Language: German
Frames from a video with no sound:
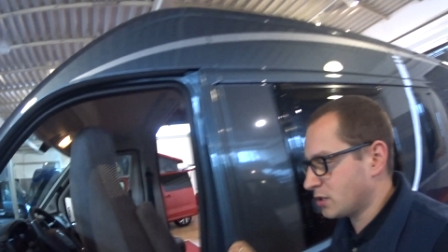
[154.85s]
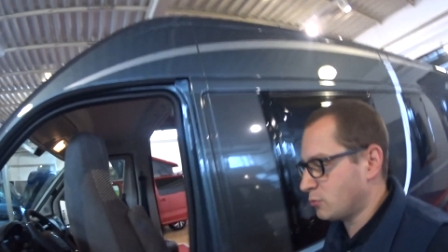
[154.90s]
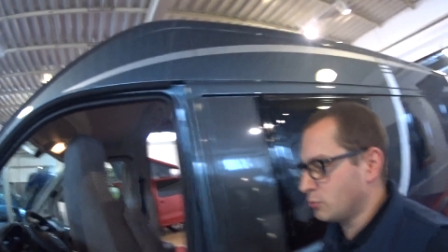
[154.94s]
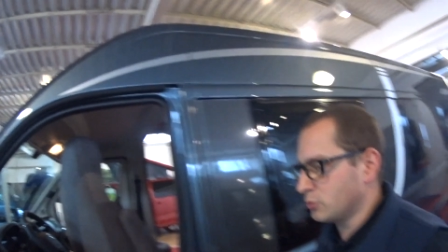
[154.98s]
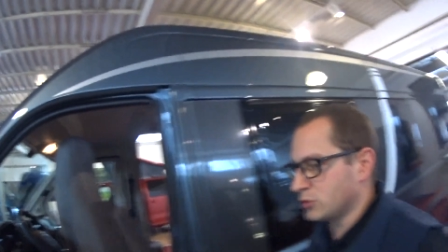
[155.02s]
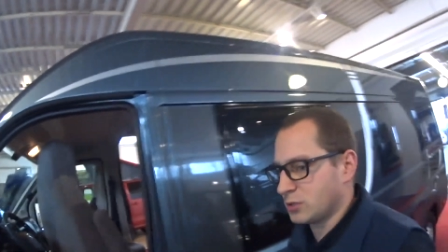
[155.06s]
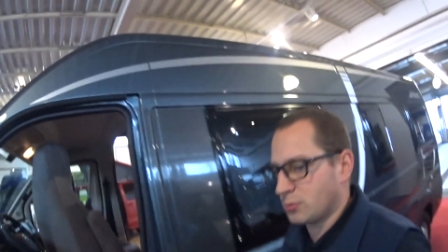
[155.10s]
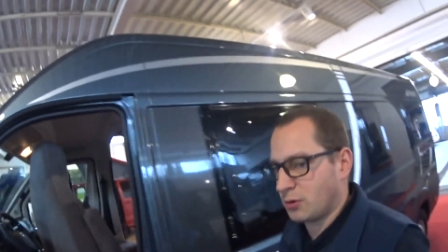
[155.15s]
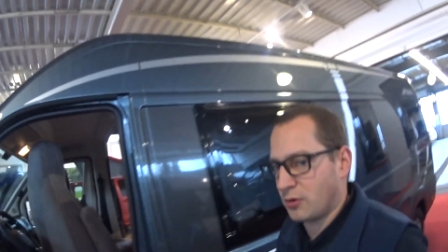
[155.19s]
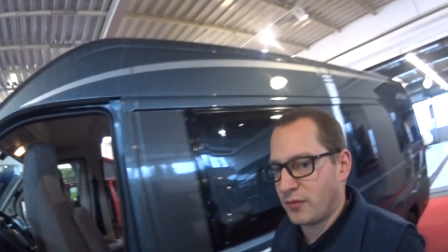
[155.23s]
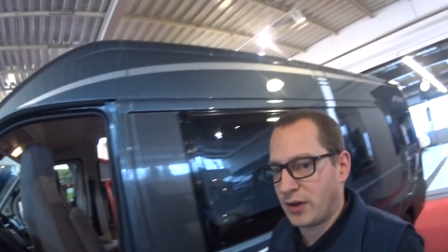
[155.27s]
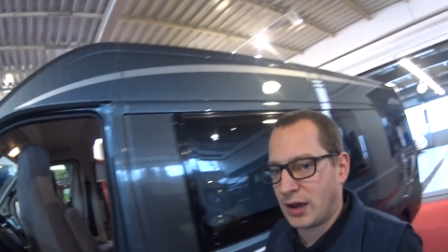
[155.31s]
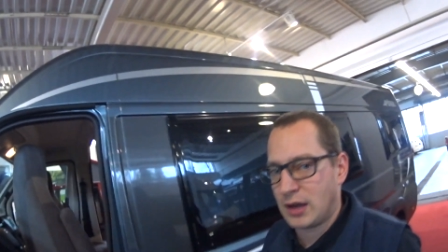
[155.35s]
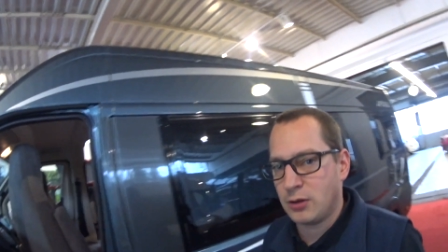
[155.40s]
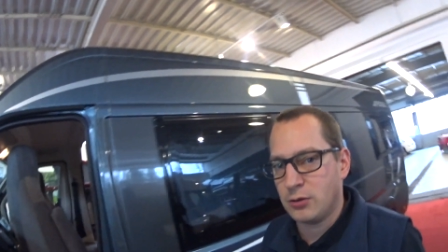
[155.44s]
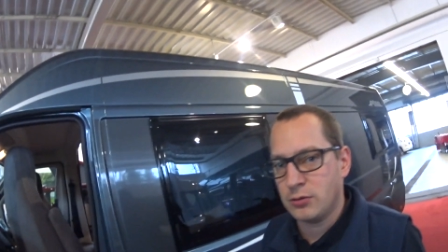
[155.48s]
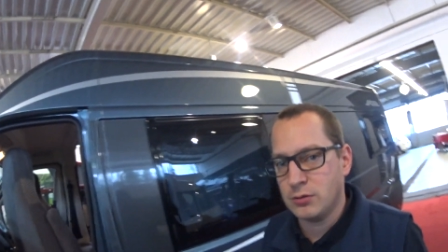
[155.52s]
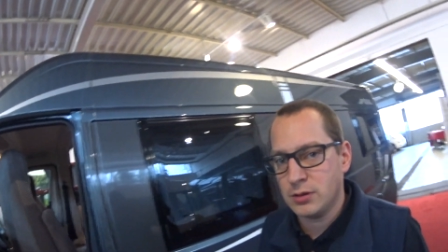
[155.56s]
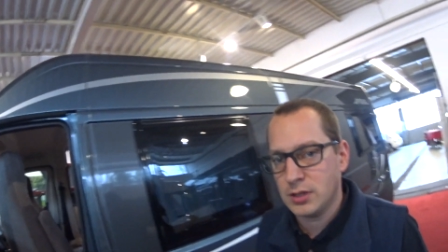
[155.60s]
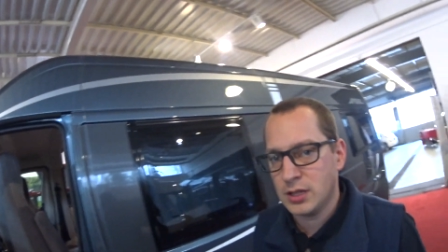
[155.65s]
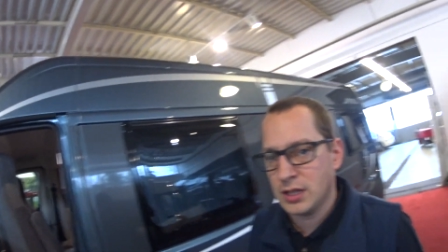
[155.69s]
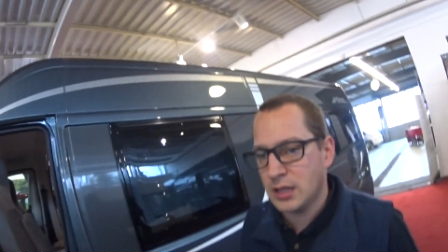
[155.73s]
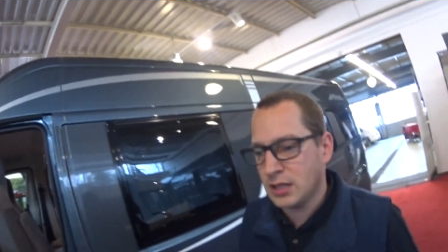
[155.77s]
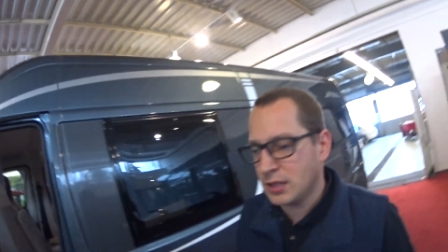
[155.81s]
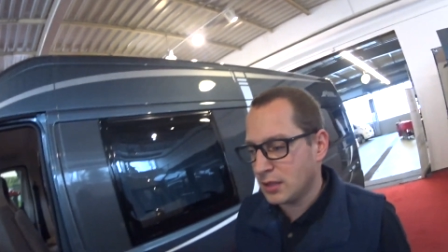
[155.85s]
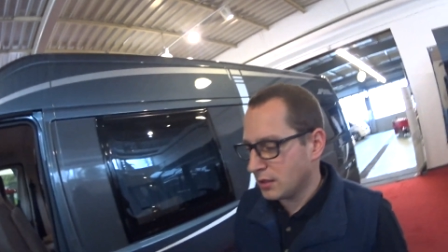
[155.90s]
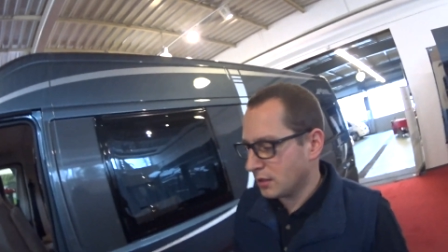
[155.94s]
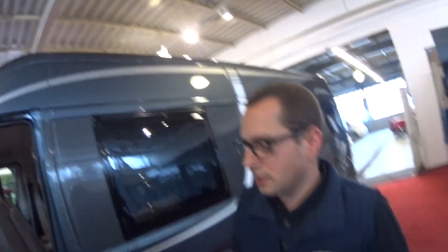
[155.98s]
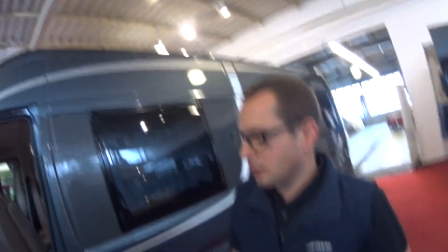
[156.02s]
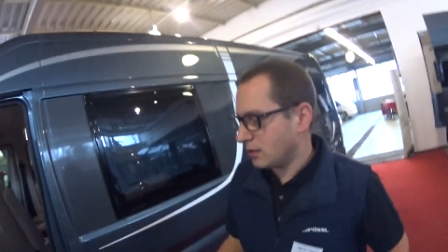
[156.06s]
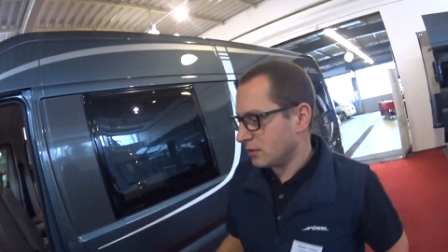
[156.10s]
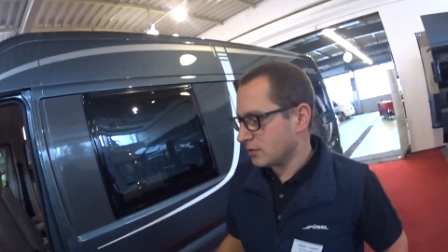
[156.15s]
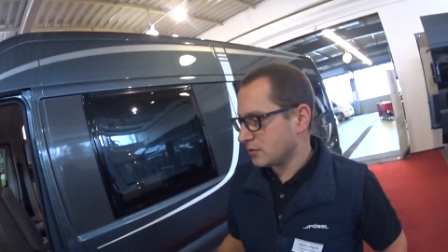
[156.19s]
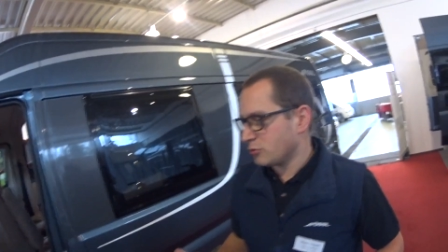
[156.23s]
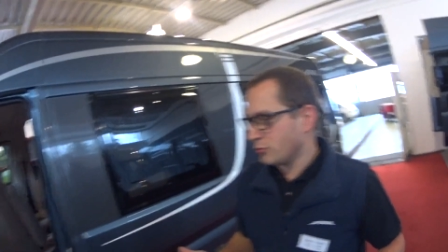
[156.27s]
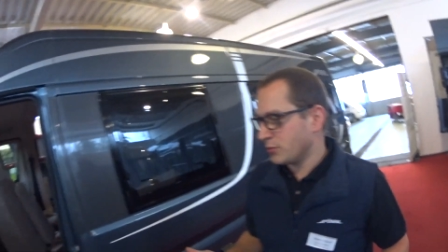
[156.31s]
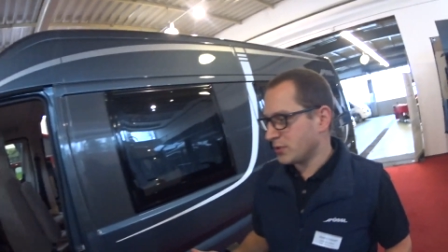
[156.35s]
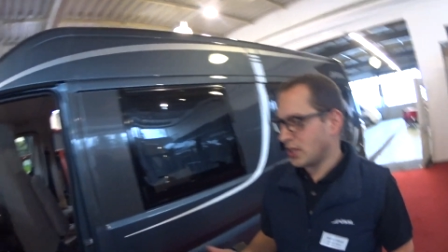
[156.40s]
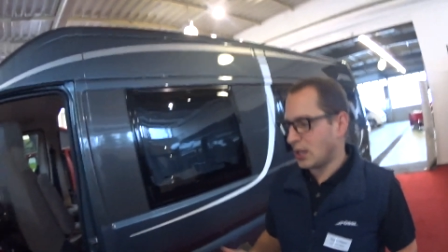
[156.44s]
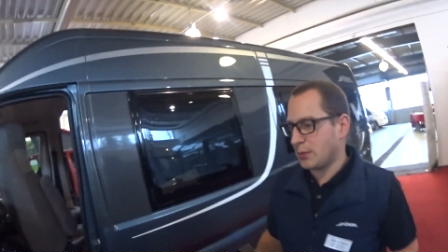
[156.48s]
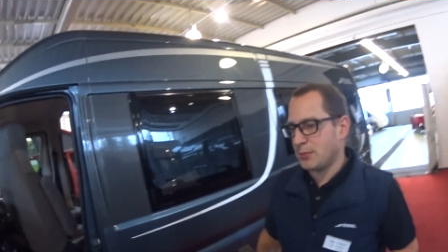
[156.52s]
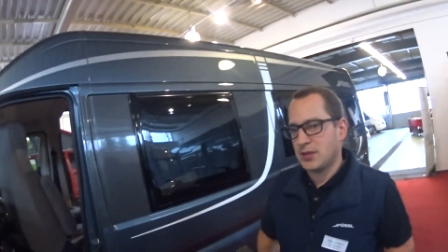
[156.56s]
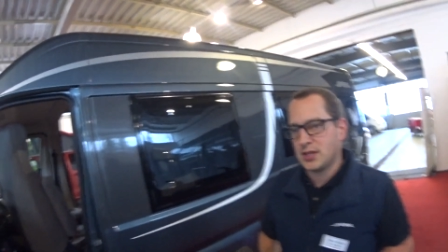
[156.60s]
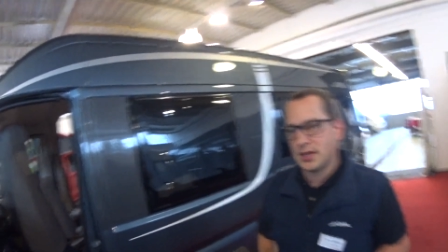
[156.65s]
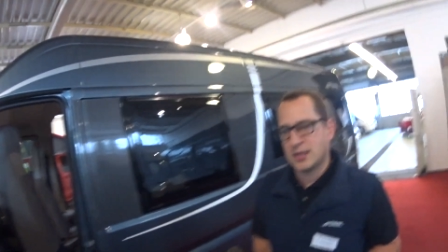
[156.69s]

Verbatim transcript: eine gute Überwachung. Ja. Ja, somit habe ich